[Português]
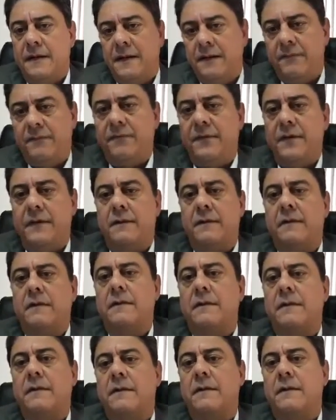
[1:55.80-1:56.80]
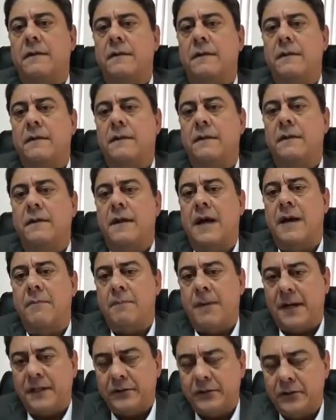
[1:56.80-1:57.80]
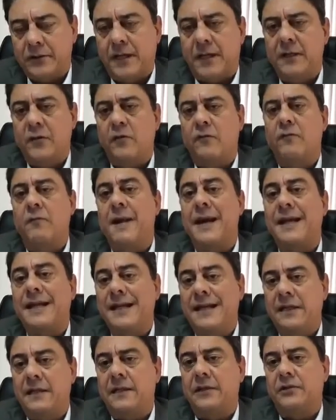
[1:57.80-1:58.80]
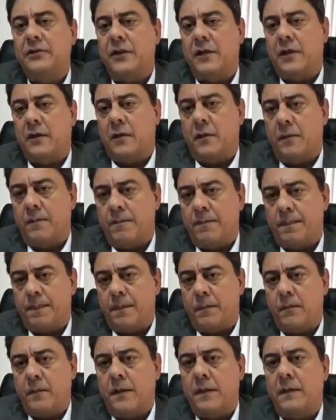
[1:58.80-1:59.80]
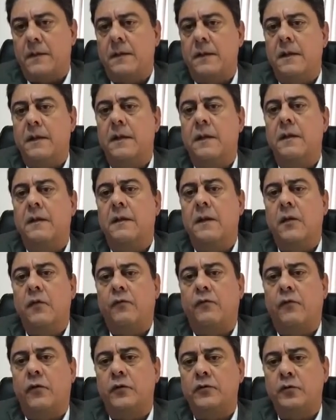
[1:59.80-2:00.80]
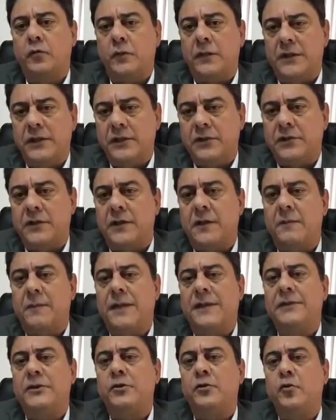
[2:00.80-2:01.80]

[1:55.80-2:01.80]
enfim, a partir daí houve uma grita geral, né? não só juristas, mas